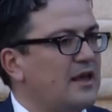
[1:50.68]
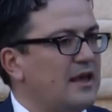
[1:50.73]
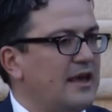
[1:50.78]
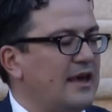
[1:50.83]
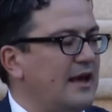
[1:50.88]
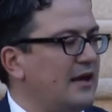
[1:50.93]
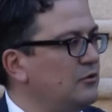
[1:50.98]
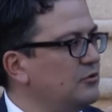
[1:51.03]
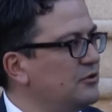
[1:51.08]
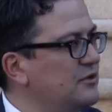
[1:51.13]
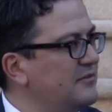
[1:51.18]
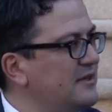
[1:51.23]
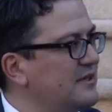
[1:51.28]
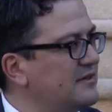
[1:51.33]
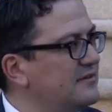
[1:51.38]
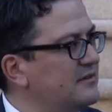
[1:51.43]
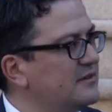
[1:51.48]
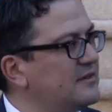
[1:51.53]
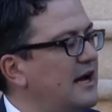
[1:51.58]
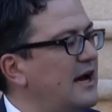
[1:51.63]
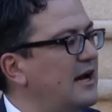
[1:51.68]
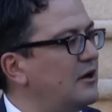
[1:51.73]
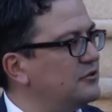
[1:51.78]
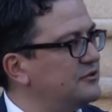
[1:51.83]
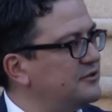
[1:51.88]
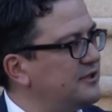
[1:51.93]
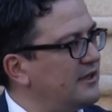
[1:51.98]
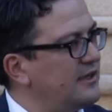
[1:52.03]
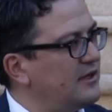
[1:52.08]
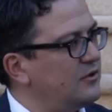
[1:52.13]
è all'università o
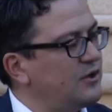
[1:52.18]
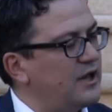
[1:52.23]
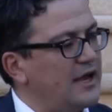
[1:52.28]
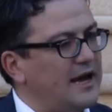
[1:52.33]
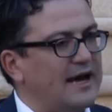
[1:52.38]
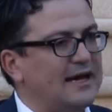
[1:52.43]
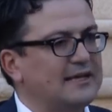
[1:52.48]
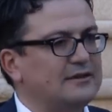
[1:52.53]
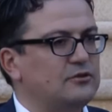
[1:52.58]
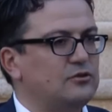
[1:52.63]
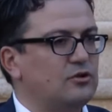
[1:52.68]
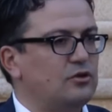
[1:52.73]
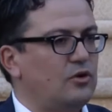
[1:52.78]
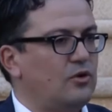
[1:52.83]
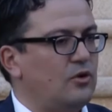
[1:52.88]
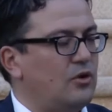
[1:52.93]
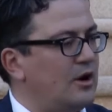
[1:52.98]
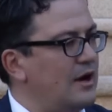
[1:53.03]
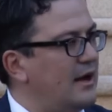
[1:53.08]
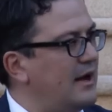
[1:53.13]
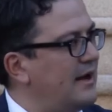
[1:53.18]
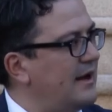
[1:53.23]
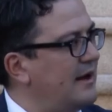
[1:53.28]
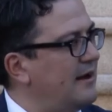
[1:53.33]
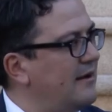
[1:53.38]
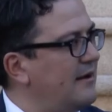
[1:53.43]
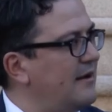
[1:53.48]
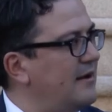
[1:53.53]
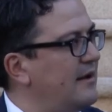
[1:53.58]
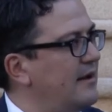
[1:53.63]
si è laureato o
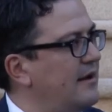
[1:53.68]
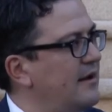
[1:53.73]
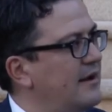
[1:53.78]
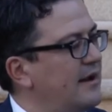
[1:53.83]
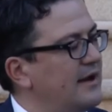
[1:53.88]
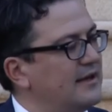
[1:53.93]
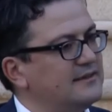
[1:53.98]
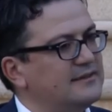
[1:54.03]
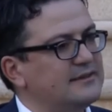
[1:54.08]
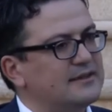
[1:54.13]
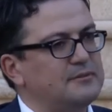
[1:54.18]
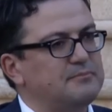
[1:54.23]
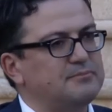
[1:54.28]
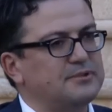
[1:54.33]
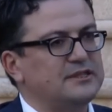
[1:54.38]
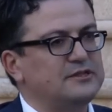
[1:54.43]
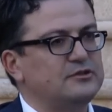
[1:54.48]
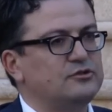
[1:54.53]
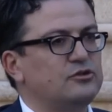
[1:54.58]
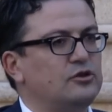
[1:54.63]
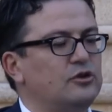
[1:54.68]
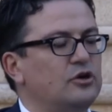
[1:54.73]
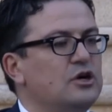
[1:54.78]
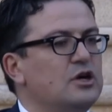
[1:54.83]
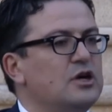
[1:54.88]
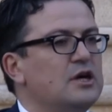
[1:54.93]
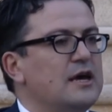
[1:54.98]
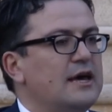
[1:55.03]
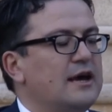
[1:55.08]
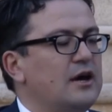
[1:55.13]
ha, ha intrapreso
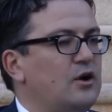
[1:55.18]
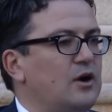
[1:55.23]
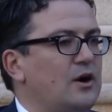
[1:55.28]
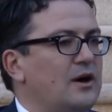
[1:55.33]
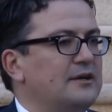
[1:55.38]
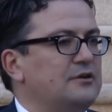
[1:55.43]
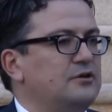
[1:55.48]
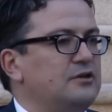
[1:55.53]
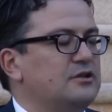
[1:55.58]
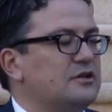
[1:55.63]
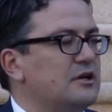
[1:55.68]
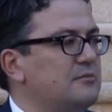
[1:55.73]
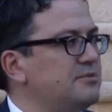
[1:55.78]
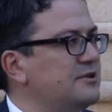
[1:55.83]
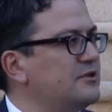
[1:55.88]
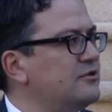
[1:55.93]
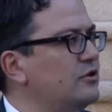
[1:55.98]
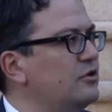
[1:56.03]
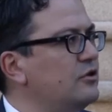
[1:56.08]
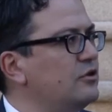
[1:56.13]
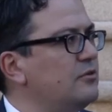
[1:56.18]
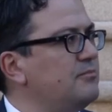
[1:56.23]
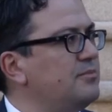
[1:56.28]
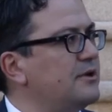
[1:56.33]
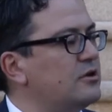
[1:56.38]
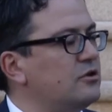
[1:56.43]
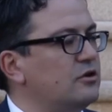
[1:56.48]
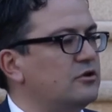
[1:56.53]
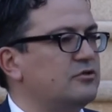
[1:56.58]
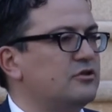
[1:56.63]
eh, o hanno intrapreso il loro
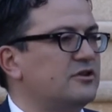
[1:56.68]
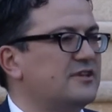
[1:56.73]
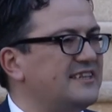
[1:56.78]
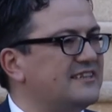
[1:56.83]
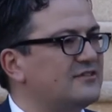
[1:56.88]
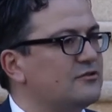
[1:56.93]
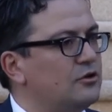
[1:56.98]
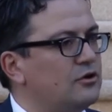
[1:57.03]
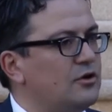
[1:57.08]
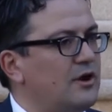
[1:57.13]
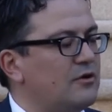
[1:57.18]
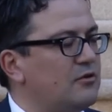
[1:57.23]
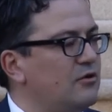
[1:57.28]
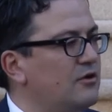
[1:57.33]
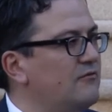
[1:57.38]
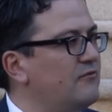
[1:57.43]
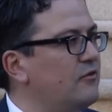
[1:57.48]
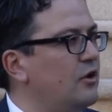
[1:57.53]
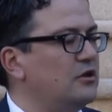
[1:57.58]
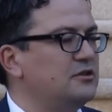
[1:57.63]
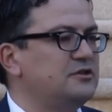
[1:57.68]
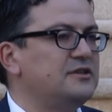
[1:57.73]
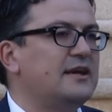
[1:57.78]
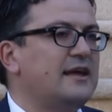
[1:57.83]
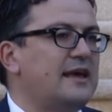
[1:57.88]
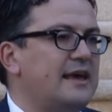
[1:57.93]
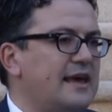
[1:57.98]
percorso, riescono a coinvolgere.